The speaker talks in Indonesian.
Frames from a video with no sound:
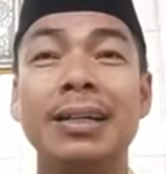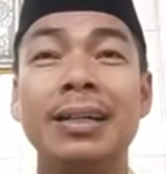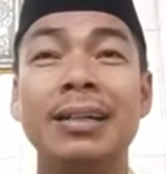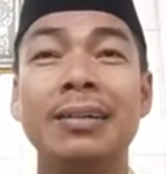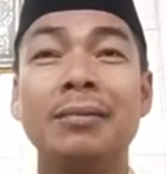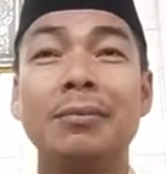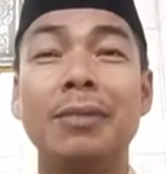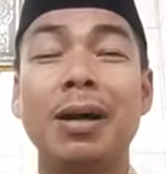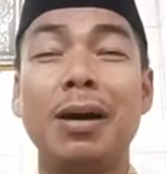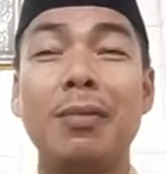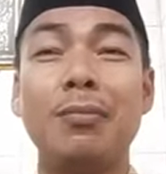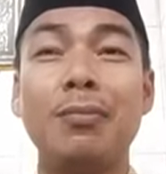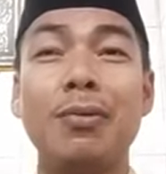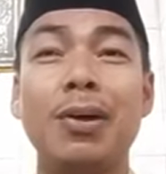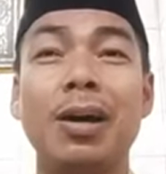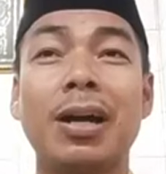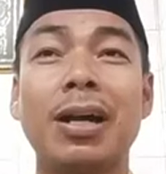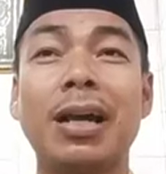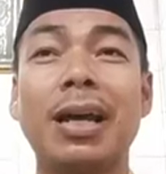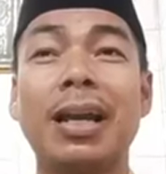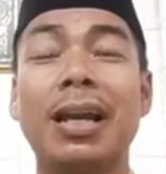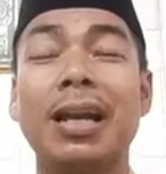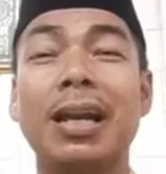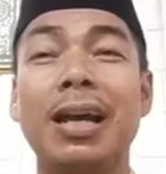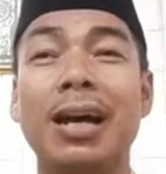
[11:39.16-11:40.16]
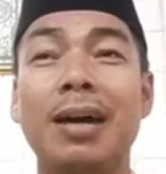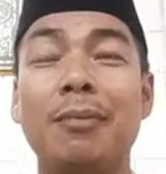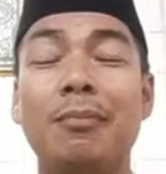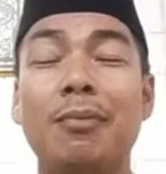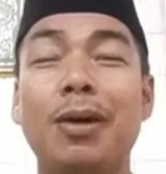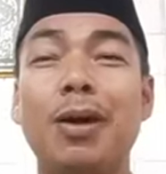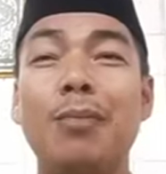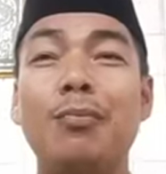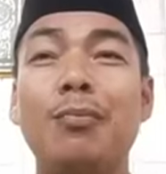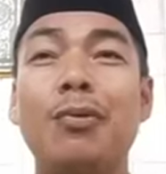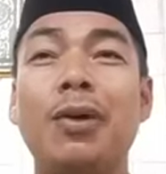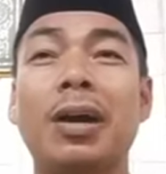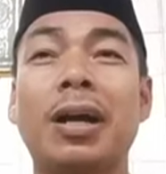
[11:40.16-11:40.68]
mamuah kalah
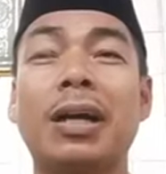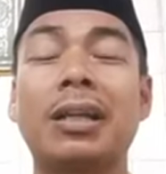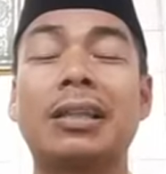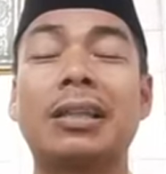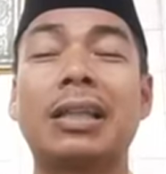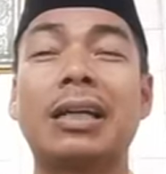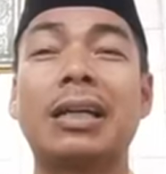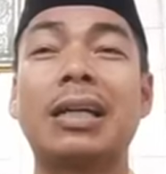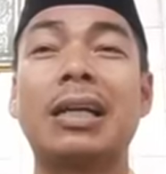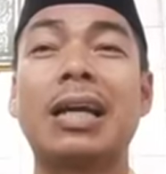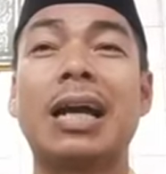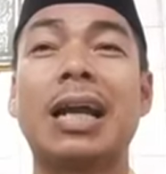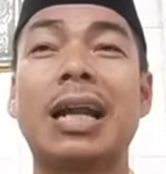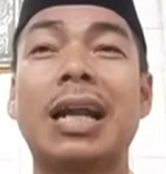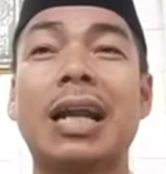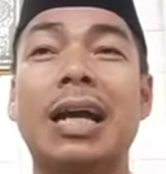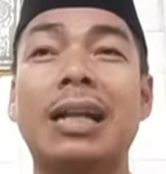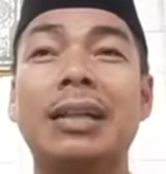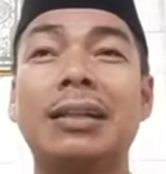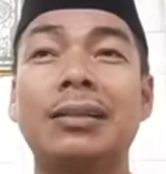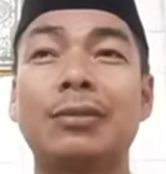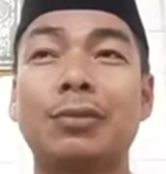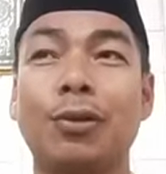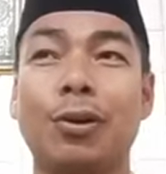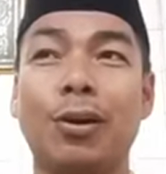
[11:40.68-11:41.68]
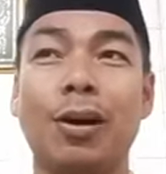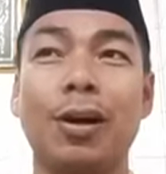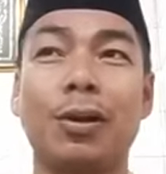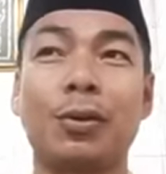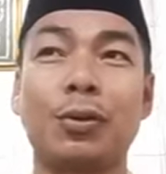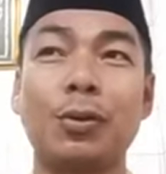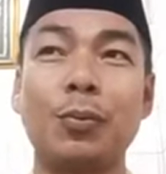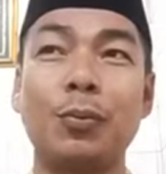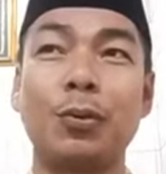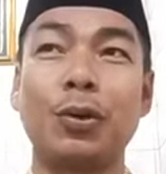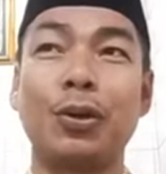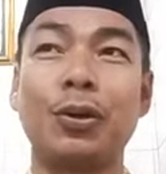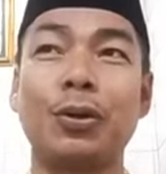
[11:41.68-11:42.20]
mamuh ketinggalan tokah
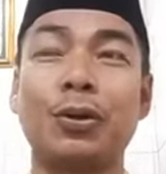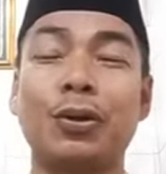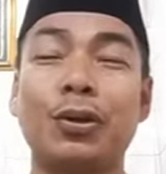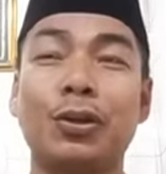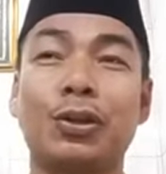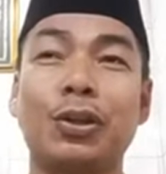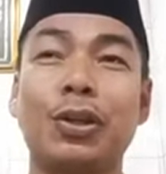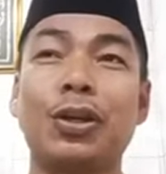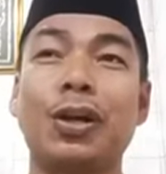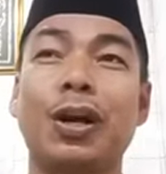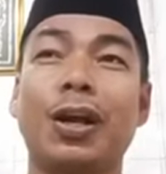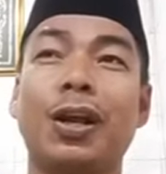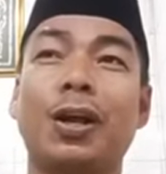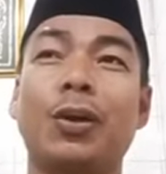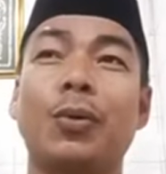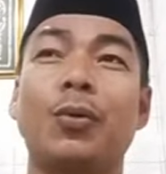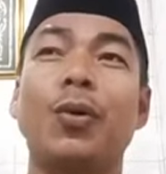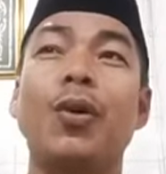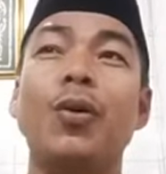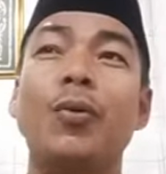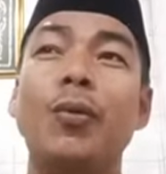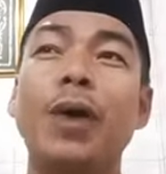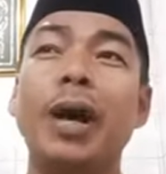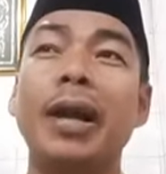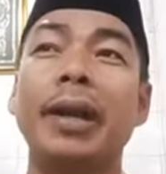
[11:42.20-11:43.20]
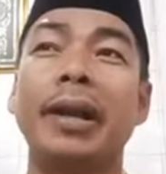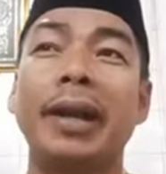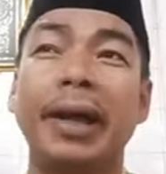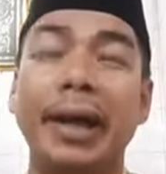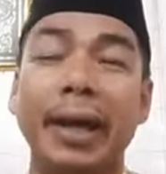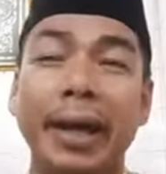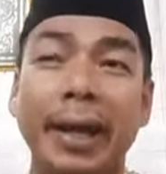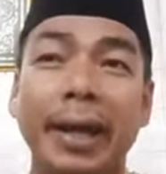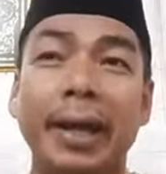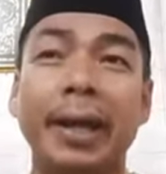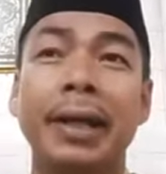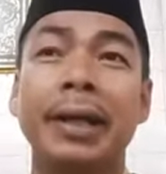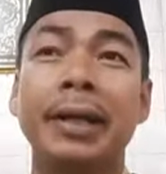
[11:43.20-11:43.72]
tu mereka ketinggalan awak
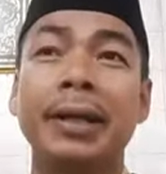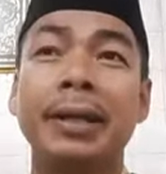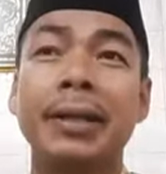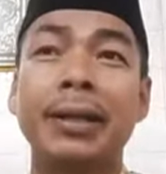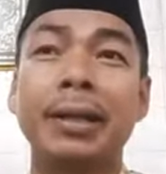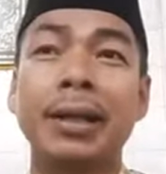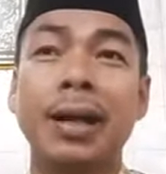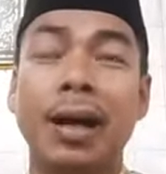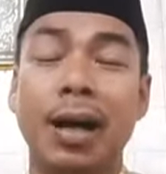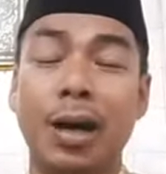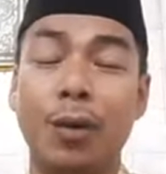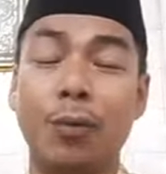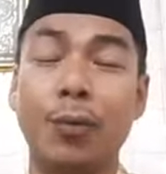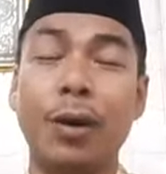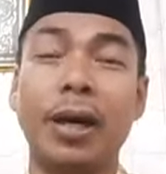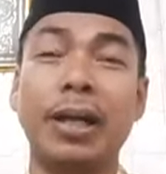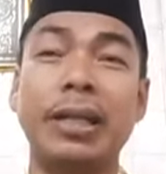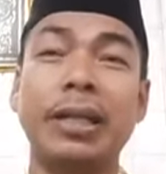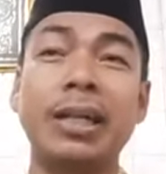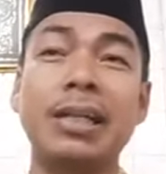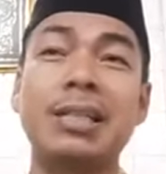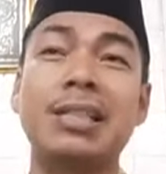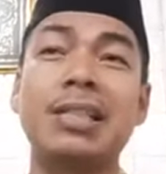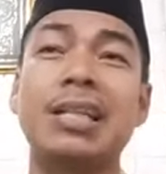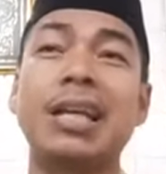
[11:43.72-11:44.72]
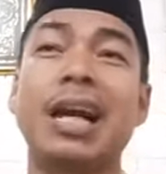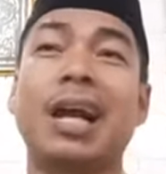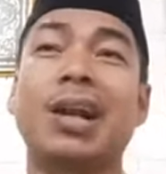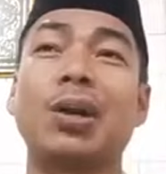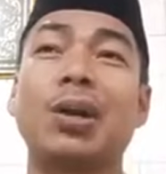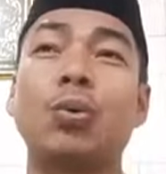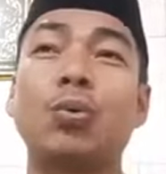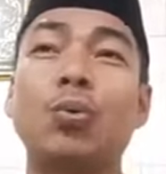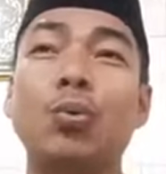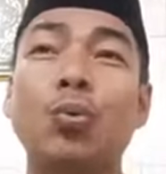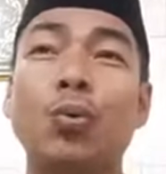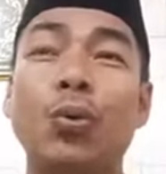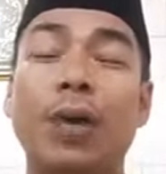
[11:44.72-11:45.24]
deh awak deh
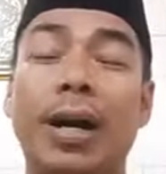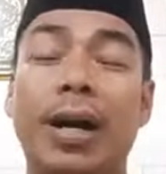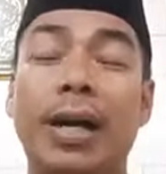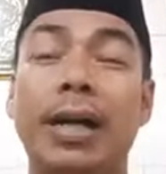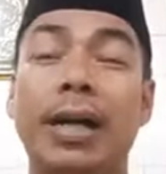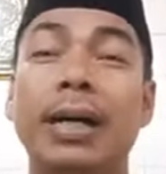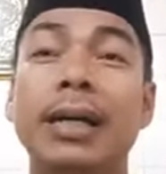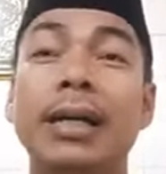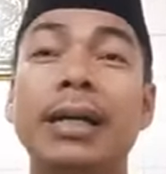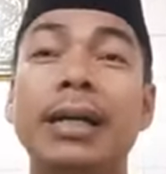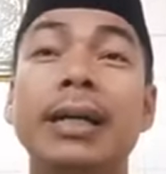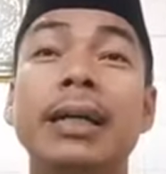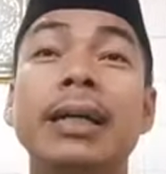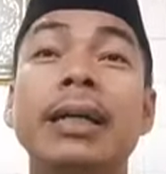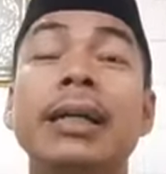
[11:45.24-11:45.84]
sianua